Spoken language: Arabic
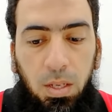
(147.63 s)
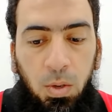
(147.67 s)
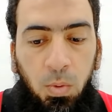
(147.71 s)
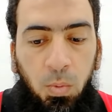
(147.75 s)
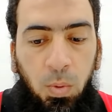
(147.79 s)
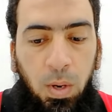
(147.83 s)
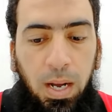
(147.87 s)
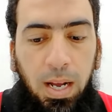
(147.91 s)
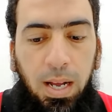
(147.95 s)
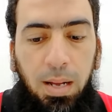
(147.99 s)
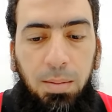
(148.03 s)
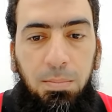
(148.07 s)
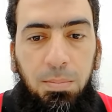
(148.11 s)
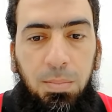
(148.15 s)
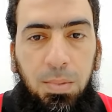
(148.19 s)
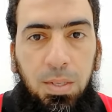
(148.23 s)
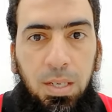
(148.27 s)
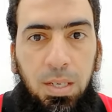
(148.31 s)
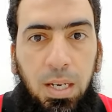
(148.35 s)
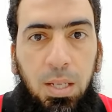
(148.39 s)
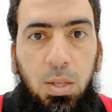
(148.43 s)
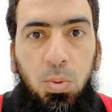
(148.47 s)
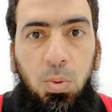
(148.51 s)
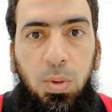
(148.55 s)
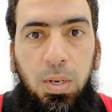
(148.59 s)

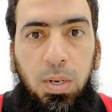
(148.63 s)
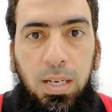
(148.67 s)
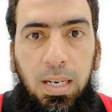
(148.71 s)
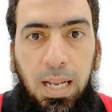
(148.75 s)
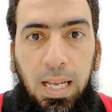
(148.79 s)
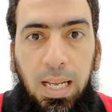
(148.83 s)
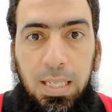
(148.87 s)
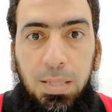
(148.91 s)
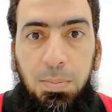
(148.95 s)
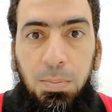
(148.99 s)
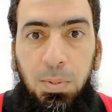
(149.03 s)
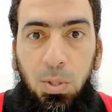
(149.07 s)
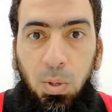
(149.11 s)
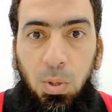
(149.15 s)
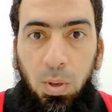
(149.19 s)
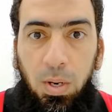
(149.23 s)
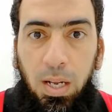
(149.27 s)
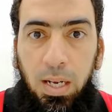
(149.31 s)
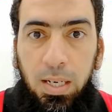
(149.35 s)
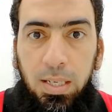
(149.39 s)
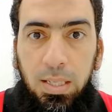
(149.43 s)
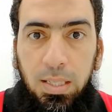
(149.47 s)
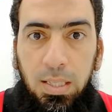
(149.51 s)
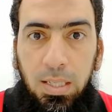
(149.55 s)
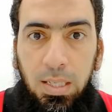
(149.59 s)
واهميته للناس بتوع
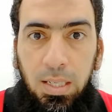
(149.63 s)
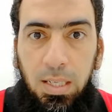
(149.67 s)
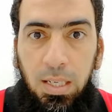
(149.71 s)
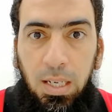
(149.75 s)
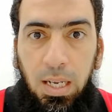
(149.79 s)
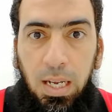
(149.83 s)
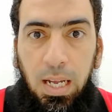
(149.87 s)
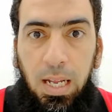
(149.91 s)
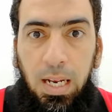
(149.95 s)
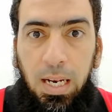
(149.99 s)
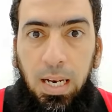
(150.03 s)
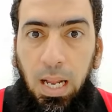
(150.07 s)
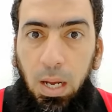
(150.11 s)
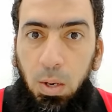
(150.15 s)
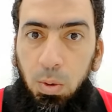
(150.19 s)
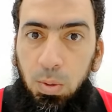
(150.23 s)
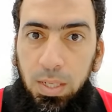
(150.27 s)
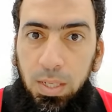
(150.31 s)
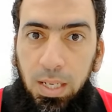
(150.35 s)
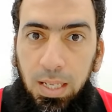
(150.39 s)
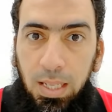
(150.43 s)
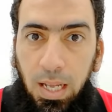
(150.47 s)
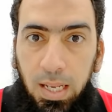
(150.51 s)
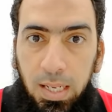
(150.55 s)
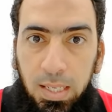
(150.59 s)
الاي تي ناخد
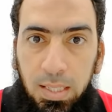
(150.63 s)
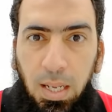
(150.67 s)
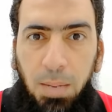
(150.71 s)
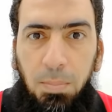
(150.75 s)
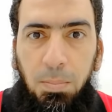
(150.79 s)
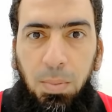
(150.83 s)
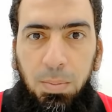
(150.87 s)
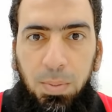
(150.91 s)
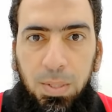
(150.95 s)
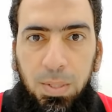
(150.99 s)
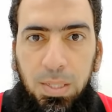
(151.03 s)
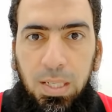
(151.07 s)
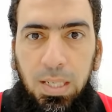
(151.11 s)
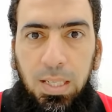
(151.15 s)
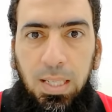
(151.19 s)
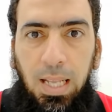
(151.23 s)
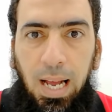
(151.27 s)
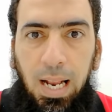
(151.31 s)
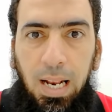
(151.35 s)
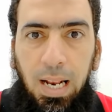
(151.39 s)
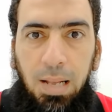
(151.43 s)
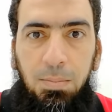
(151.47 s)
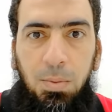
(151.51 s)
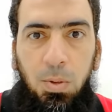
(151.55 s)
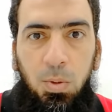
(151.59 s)
كده اكزامبل بسيط
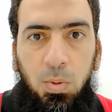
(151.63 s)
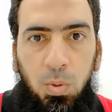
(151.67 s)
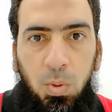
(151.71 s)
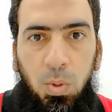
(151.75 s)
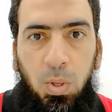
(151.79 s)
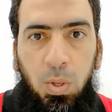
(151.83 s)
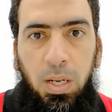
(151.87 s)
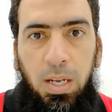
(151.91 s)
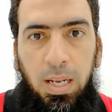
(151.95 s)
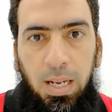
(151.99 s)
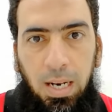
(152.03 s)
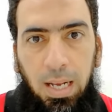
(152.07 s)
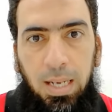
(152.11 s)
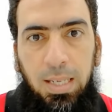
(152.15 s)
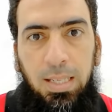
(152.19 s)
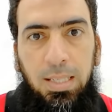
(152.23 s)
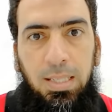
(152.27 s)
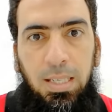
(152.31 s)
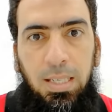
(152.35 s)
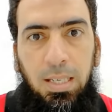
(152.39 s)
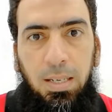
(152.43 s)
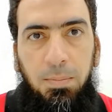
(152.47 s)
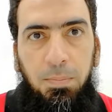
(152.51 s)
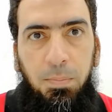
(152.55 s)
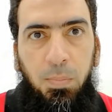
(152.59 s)
على موضوع الاي
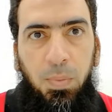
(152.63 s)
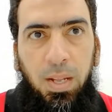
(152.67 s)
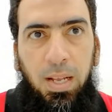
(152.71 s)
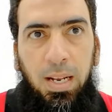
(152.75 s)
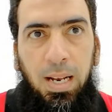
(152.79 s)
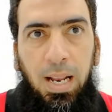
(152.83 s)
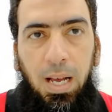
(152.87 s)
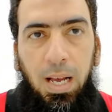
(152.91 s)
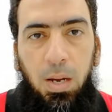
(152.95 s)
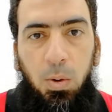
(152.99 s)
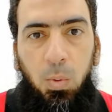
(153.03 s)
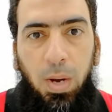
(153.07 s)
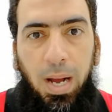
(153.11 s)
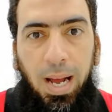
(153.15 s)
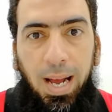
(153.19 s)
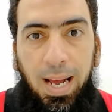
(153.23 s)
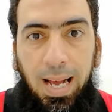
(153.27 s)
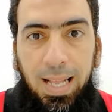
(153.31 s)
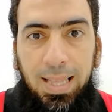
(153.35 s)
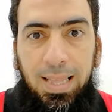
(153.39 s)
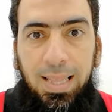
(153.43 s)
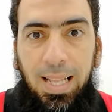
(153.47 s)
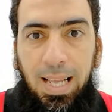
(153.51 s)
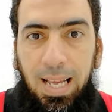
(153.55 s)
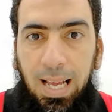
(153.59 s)
تي لو
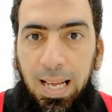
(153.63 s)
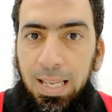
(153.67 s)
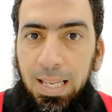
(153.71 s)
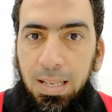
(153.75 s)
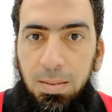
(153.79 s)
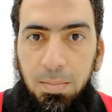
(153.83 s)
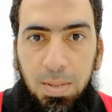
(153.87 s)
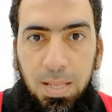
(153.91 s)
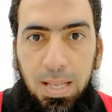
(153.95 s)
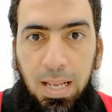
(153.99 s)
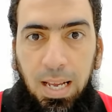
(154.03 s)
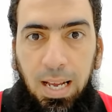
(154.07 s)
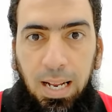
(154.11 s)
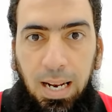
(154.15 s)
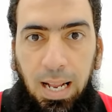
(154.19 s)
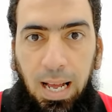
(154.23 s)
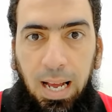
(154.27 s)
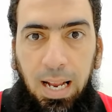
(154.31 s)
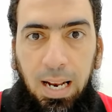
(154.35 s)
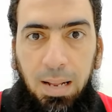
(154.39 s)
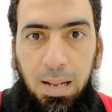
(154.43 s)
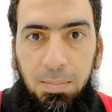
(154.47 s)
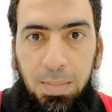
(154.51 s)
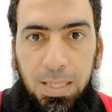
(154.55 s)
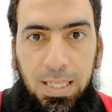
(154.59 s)
اخذنا اي مثال
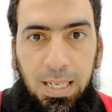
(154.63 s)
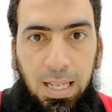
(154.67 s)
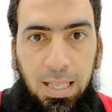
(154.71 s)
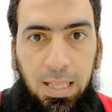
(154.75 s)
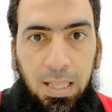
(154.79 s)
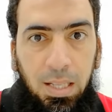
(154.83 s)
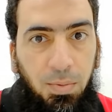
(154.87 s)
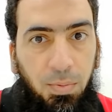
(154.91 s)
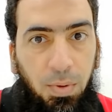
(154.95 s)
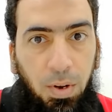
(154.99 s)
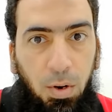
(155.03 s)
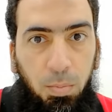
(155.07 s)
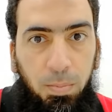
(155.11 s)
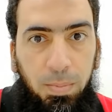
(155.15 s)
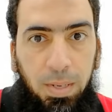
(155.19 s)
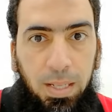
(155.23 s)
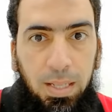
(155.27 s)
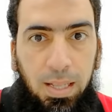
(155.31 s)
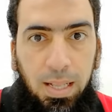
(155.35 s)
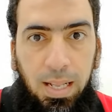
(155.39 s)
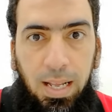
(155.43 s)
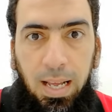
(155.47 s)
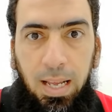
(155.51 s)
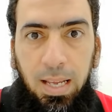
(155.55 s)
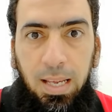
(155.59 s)
على مثلا
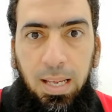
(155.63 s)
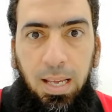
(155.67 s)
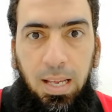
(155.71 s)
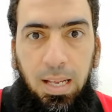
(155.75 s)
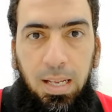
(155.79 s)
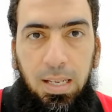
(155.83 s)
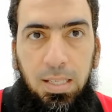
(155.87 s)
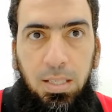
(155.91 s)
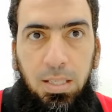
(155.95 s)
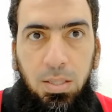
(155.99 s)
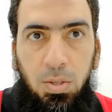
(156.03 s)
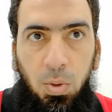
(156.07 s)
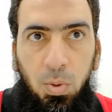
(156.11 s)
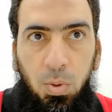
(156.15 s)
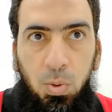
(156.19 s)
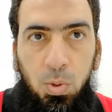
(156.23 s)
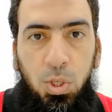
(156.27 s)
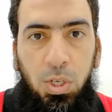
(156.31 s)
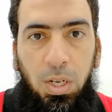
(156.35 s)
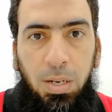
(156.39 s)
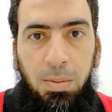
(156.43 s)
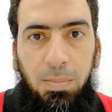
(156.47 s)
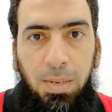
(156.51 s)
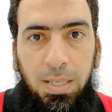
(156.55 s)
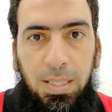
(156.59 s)
ديفلوبمنت لاي
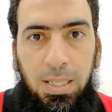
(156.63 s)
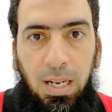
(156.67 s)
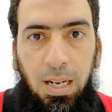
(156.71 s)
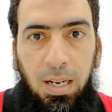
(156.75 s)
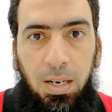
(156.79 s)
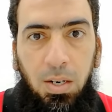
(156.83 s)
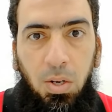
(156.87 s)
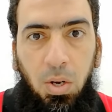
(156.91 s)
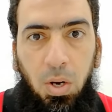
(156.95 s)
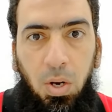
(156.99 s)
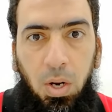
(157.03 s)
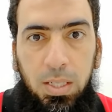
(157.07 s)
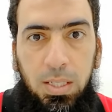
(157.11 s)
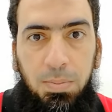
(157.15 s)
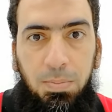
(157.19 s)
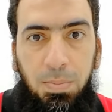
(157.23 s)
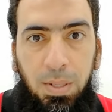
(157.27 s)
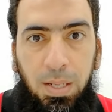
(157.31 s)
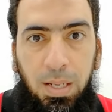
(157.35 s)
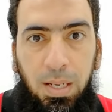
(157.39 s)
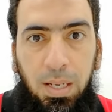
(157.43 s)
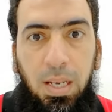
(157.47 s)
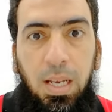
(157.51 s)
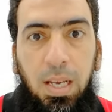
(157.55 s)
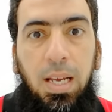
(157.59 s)
سوليوشن مثلا خاص
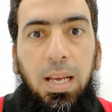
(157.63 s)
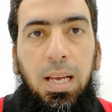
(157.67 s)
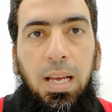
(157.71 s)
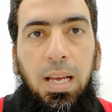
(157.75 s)
ب